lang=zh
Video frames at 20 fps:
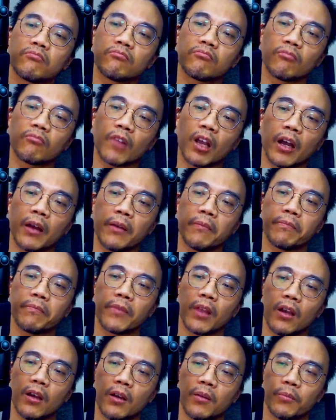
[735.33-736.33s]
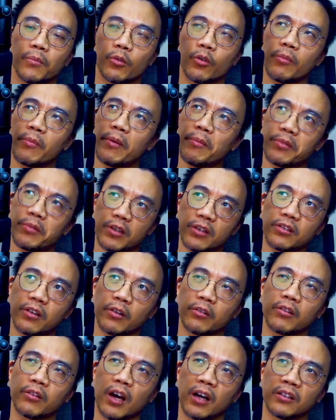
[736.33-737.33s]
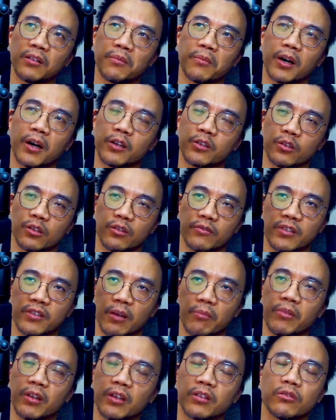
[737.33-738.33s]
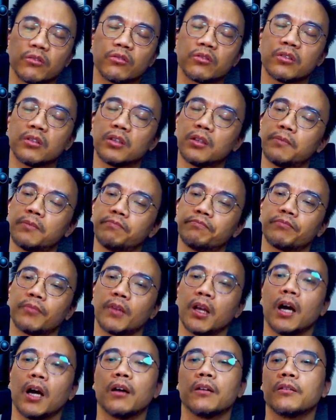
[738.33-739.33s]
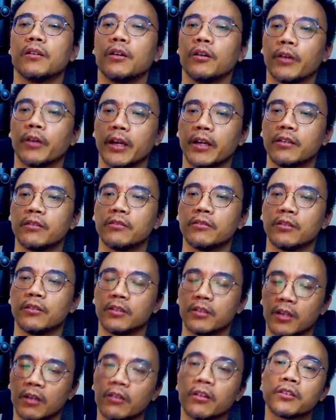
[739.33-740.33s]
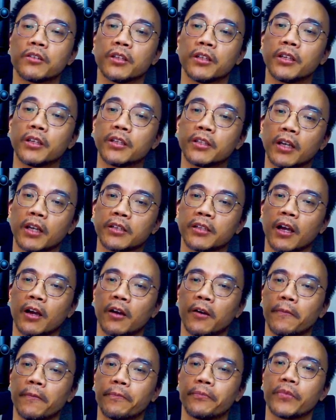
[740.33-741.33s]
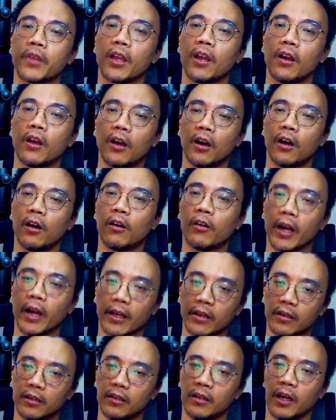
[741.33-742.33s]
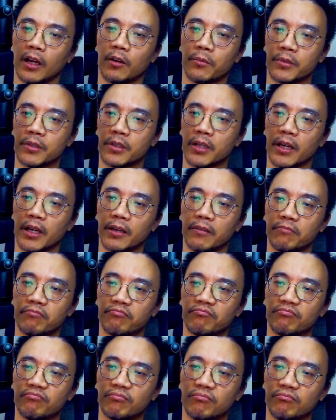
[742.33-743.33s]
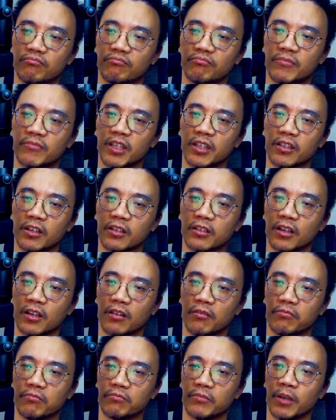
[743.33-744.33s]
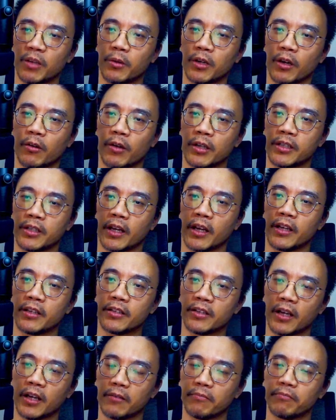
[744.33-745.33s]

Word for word: OK，不过一般比较少用到 On the margin of something 就是。好，OK，这小小整理一下下哈。All right，来，我们再再小小，要不要很快再看一下？